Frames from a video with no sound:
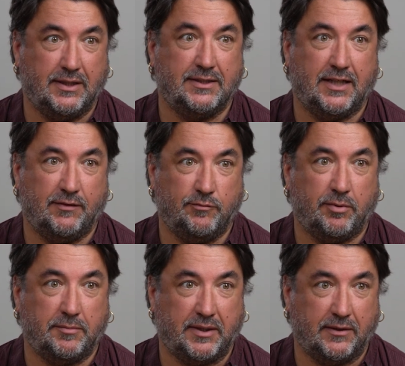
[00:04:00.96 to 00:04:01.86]
les élèves du
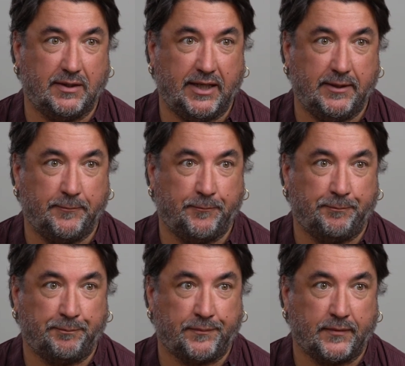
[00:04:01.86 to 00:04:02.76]
premier degré.
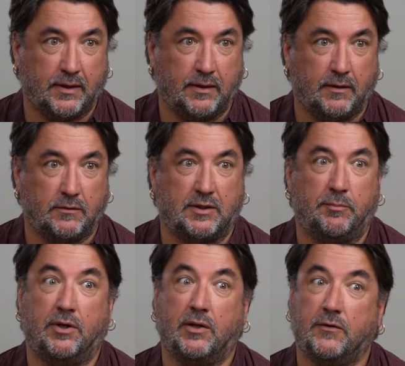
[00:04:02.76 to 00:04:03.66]
Ça
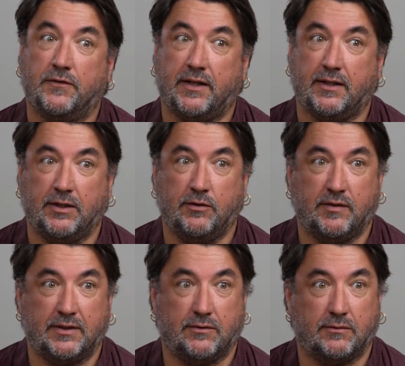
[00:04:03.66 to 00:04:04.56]
peut les concerner de
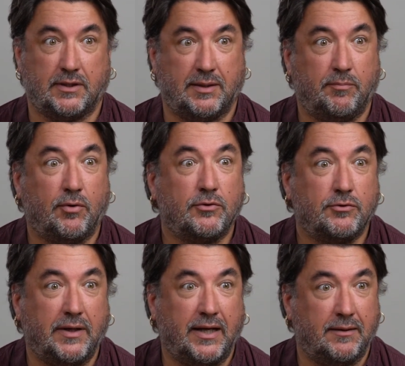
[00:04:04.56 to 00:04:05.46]
façon très
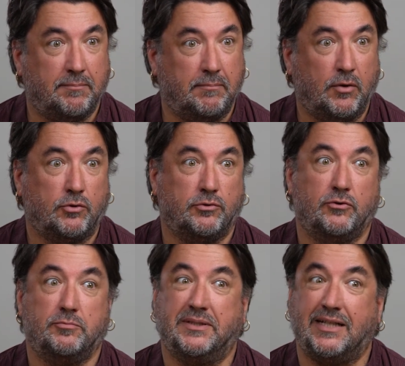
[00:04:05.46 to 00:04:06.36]
ponctuelle lors d'une
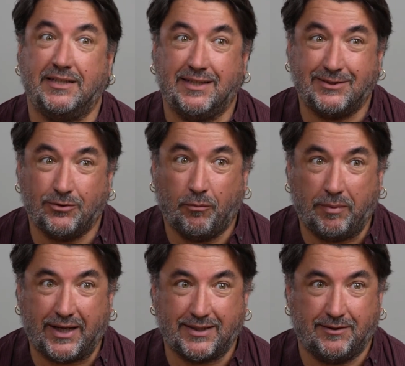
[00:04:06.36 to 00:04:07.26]
hospitalisation,
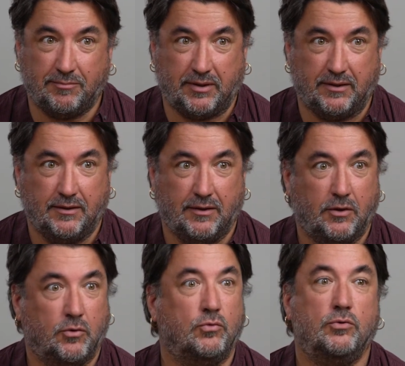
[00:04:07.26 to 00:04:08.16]
par exemple,
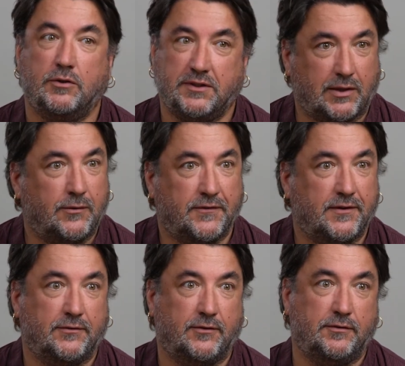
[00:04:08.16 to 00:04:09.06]
ou de
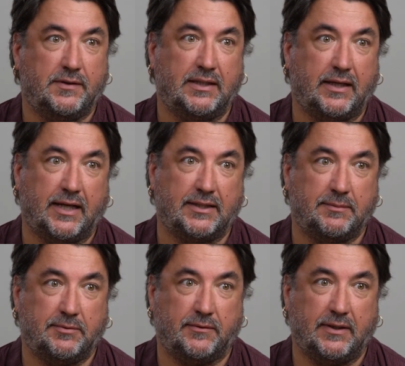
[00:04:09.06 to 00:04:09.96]
circonstances de vie
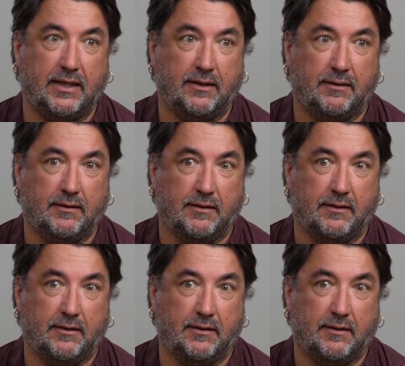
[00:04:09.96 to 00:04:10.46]
exceptionnelles.